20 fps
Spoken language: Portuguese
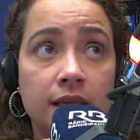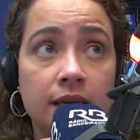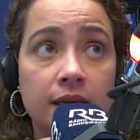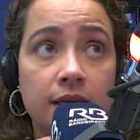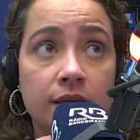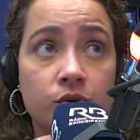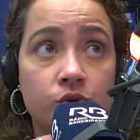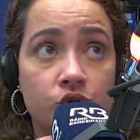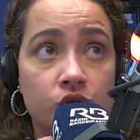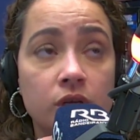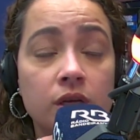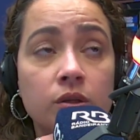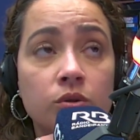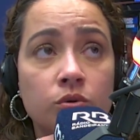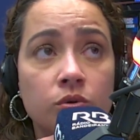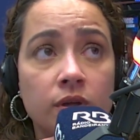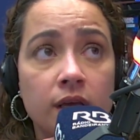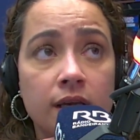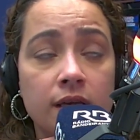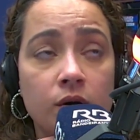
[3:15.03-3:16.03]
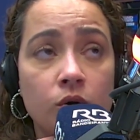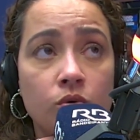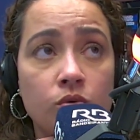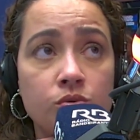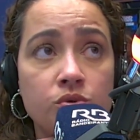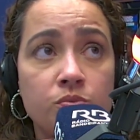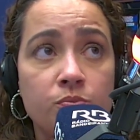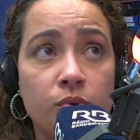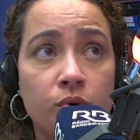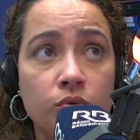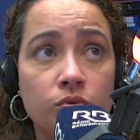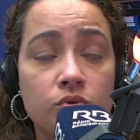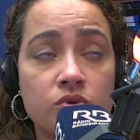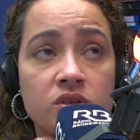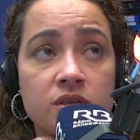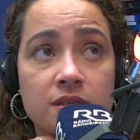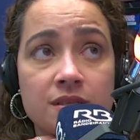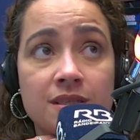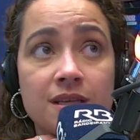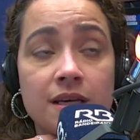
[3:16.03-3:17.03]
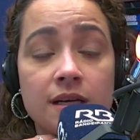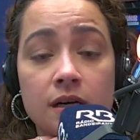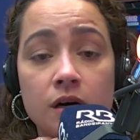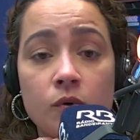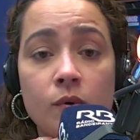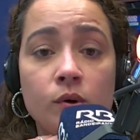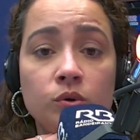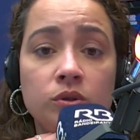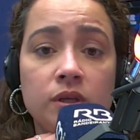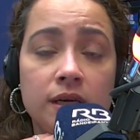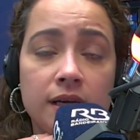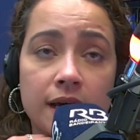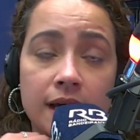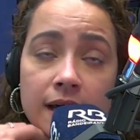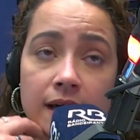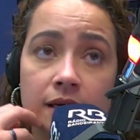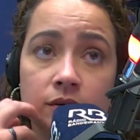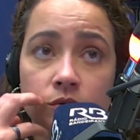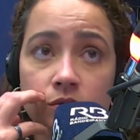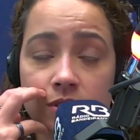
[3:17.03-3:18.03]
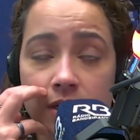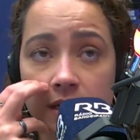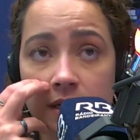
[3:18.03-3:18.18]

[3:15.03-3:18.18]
tem dito, né, que alguns pontos serão alterados,